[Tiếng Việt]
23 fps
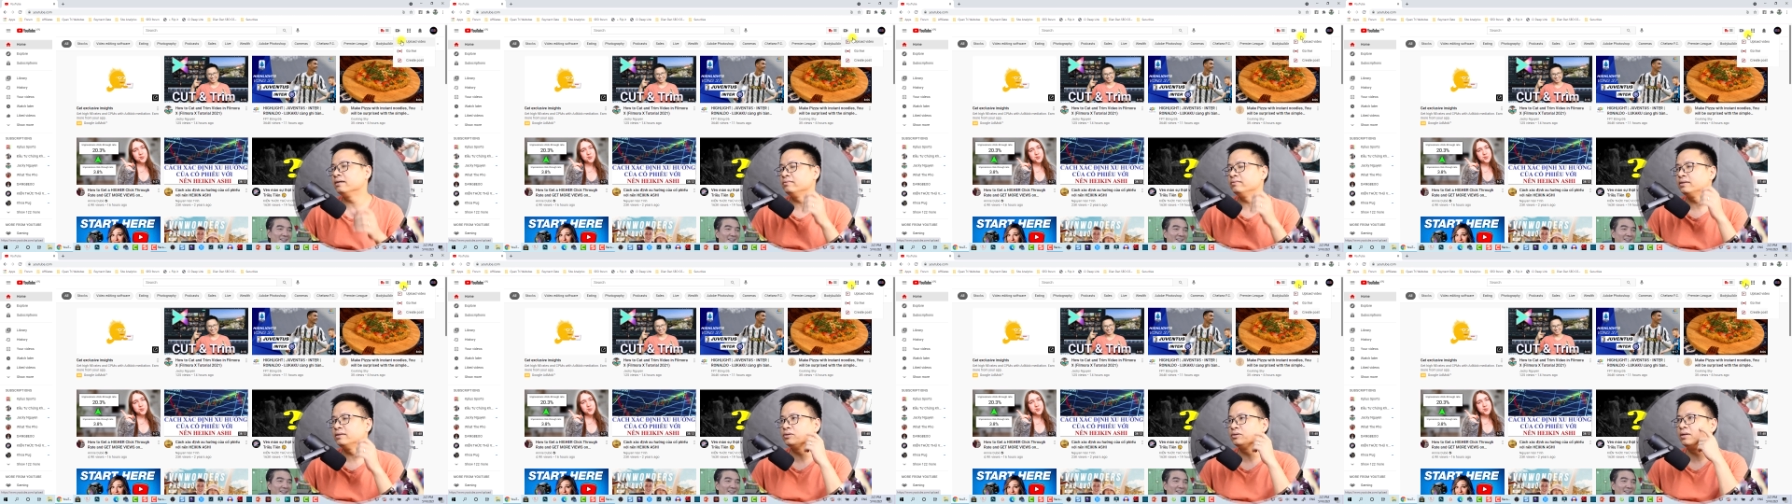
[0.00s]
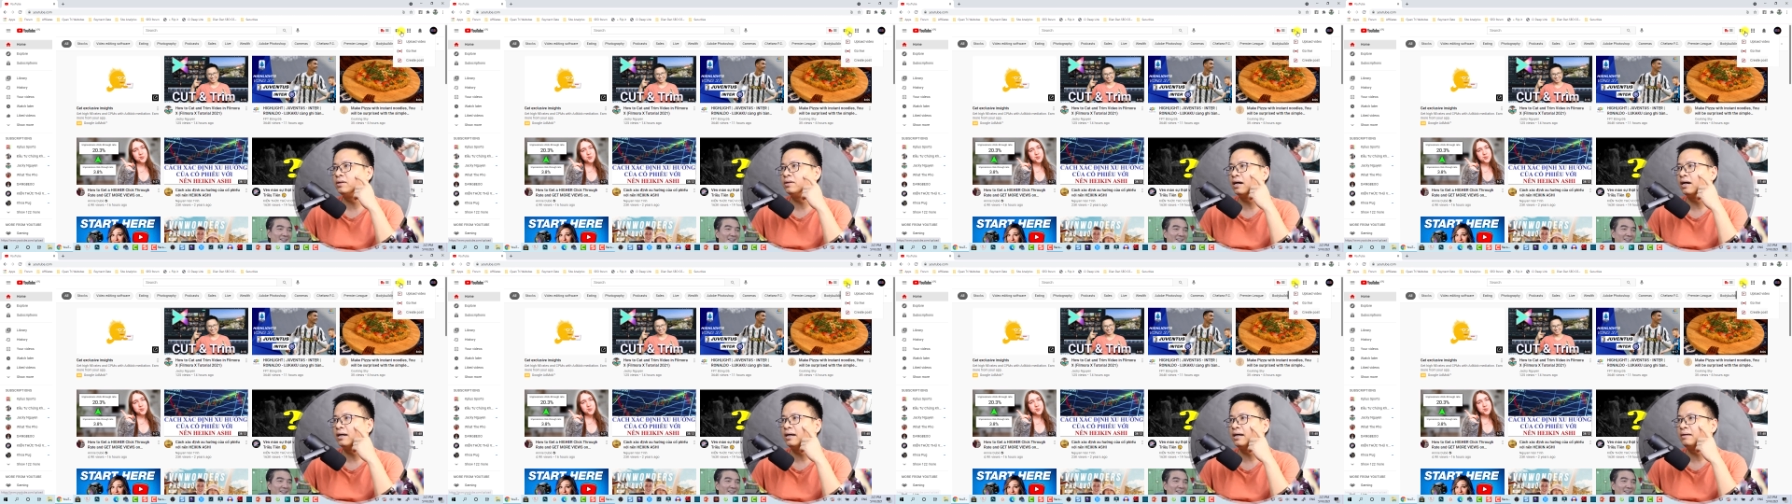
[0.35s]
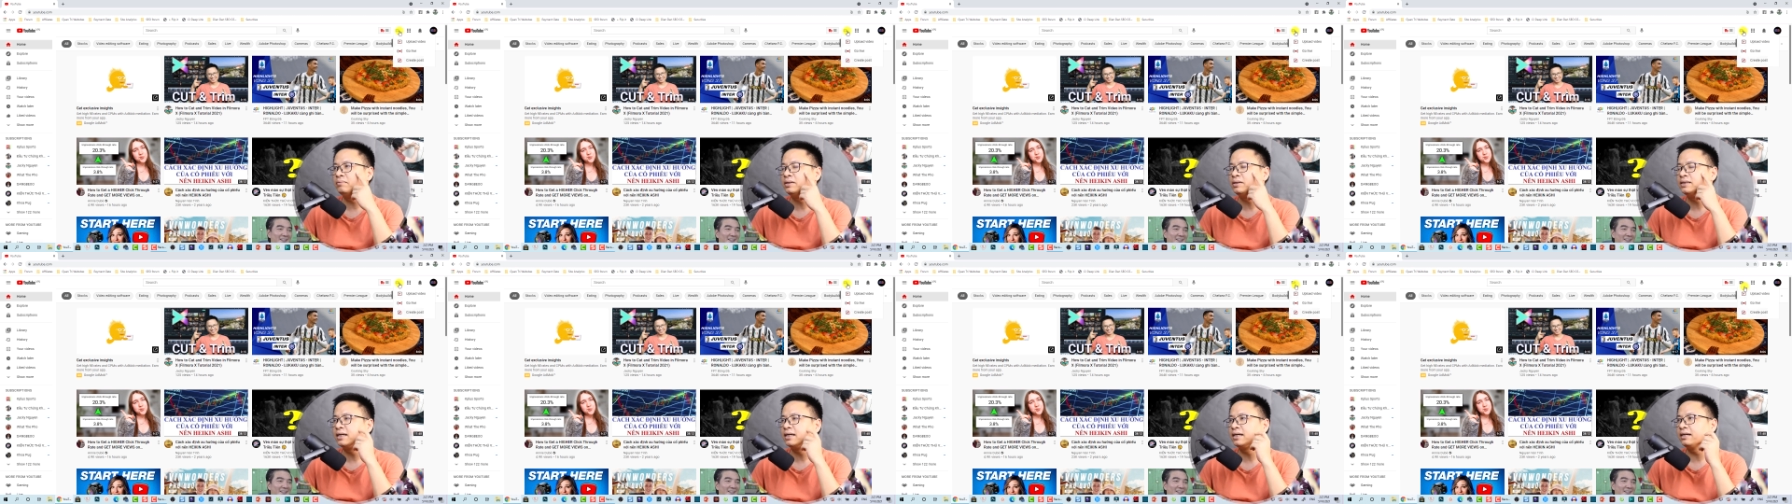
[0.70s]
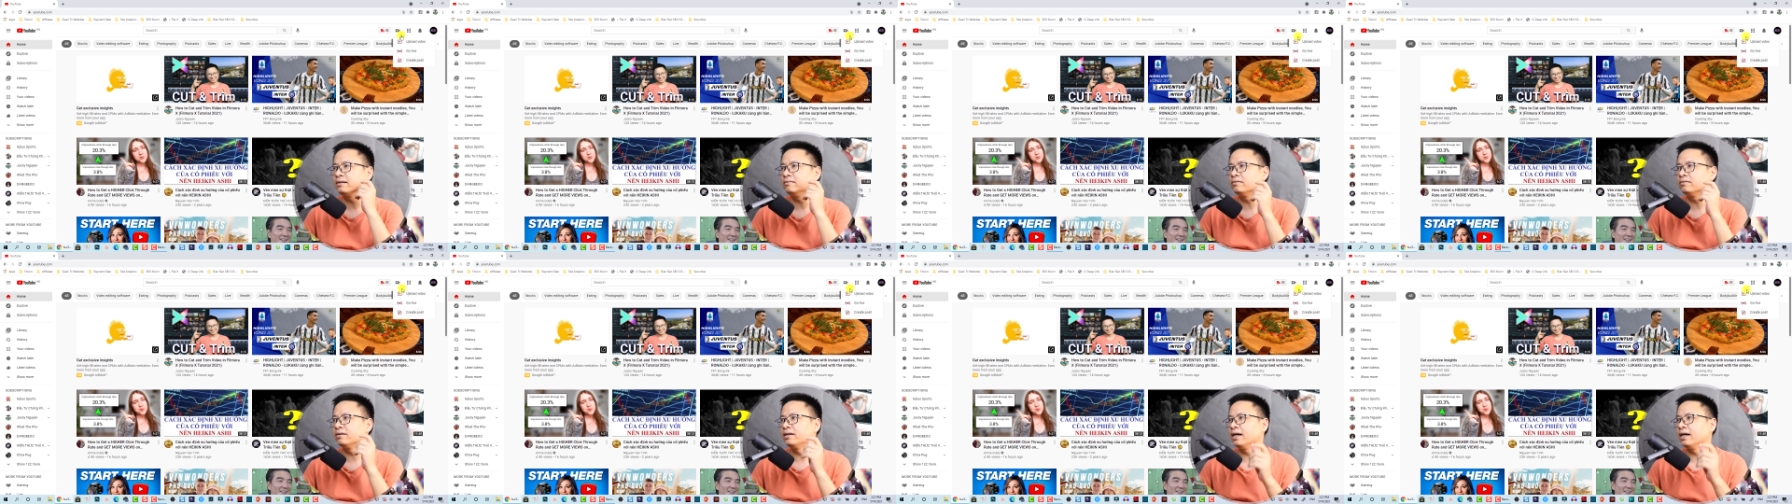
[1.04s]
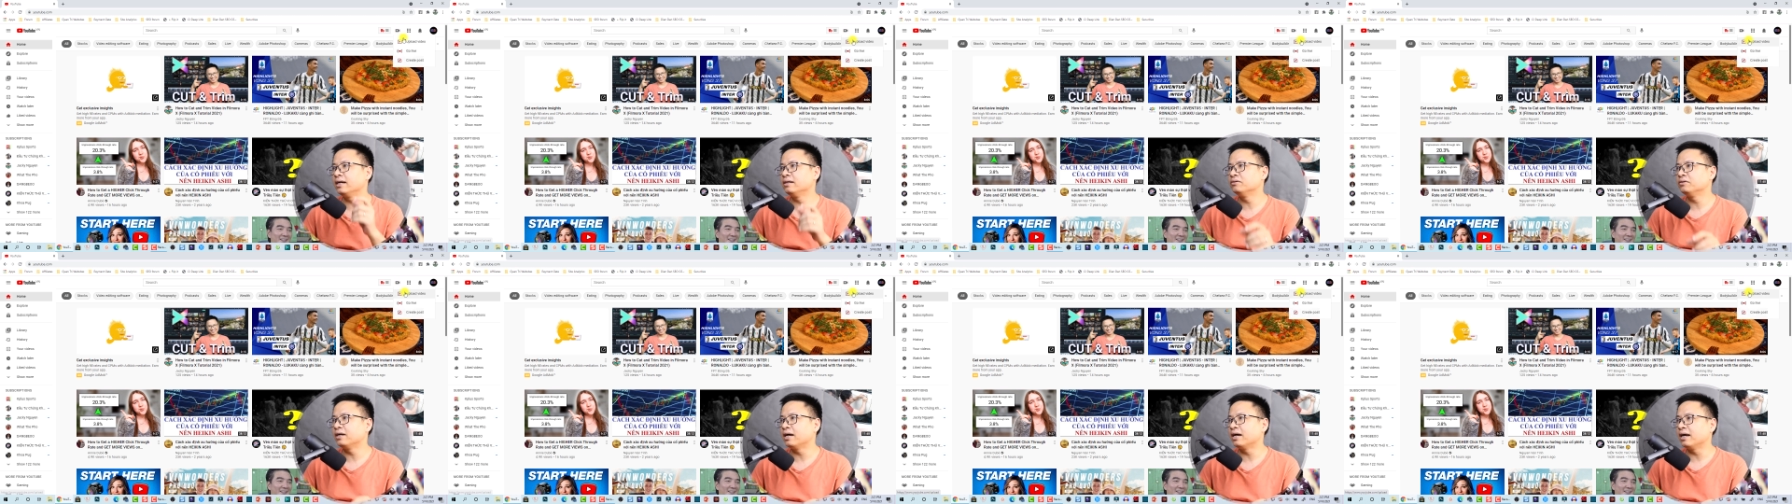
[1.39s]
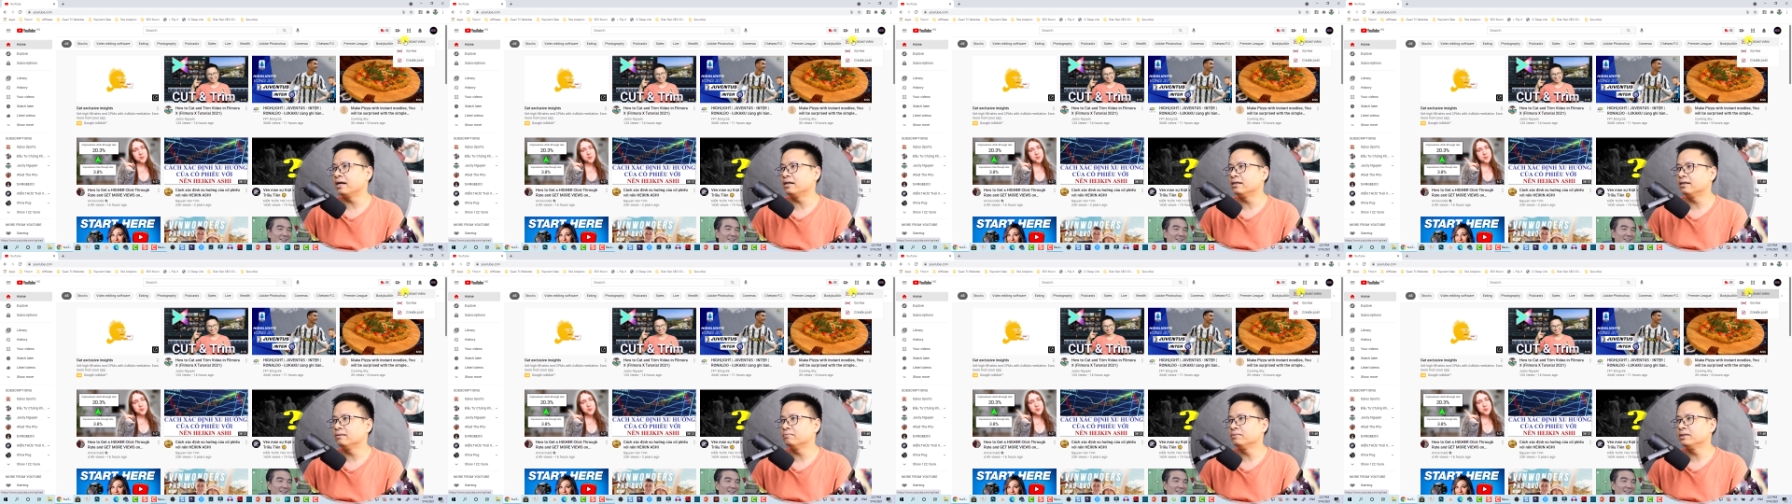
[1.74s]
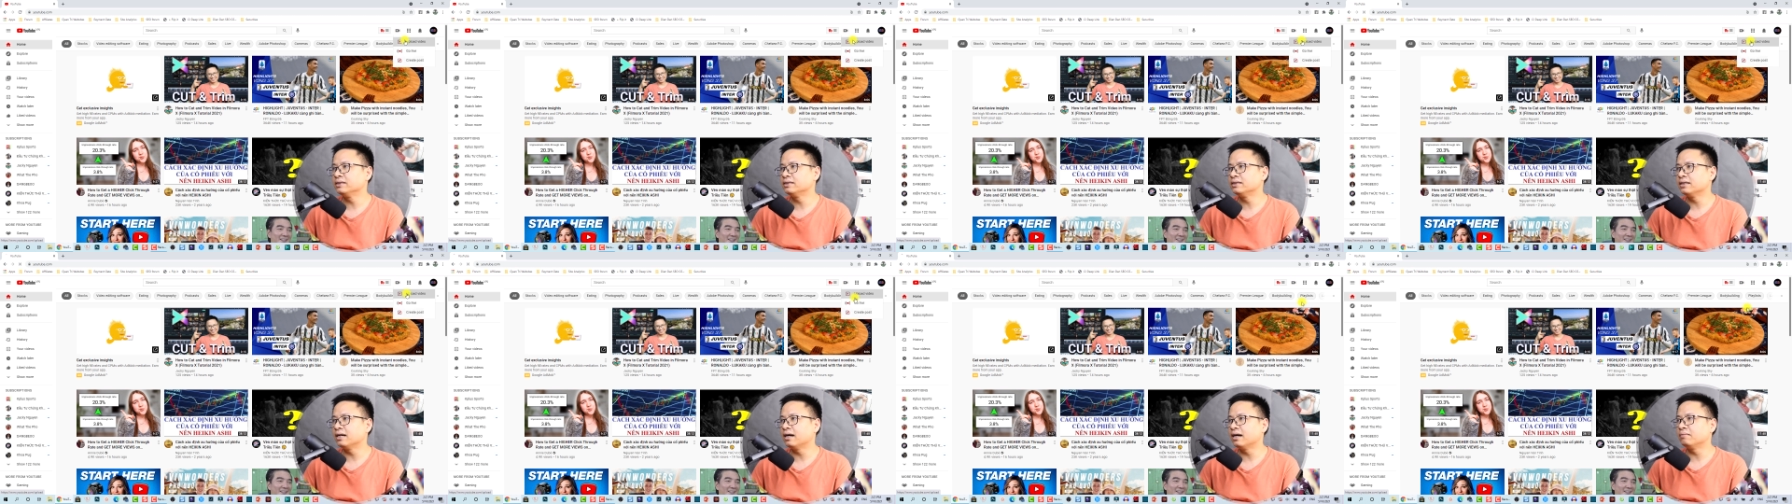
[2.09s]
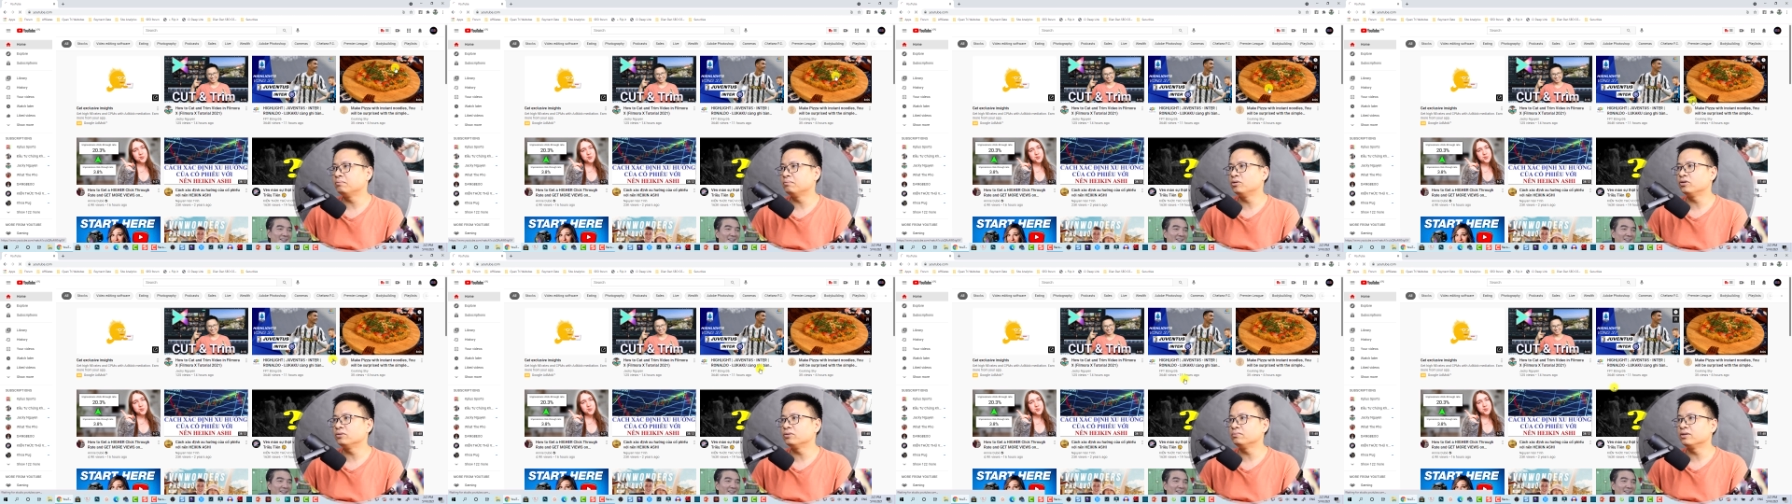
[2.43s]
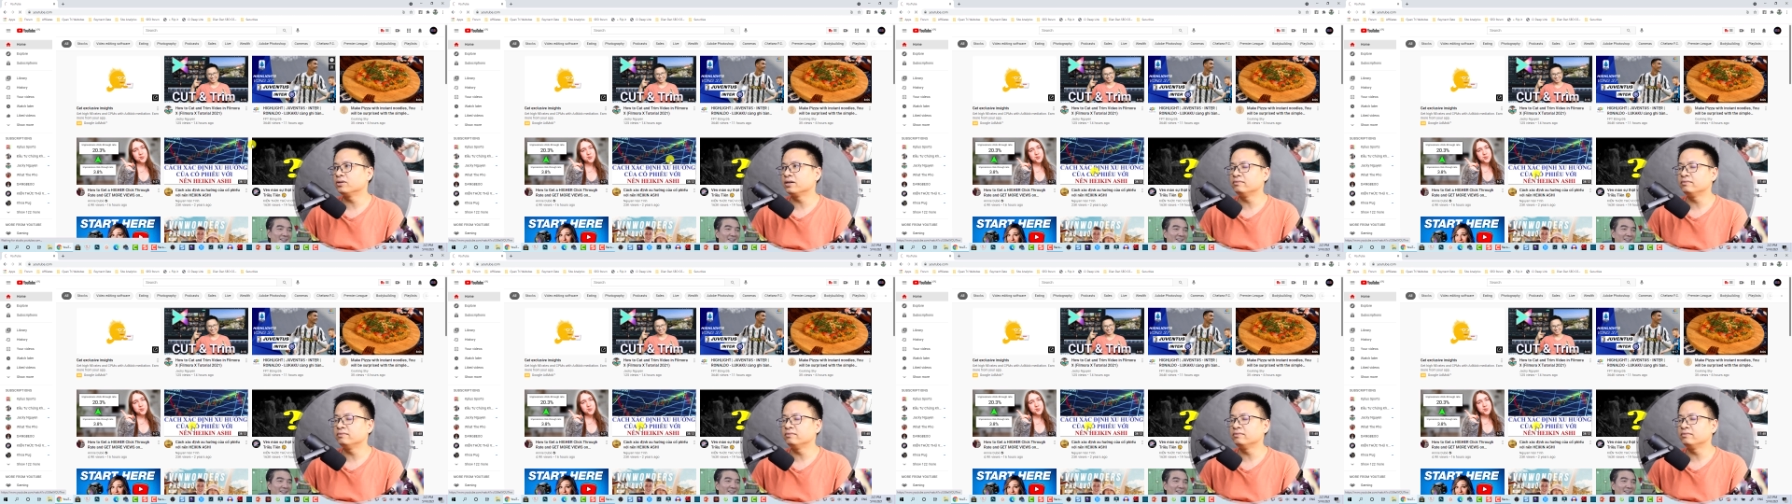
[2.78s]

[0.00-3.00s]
Ví dụ ở đây mình sẽ kích vào đây nút này để mình sẽ upload một cái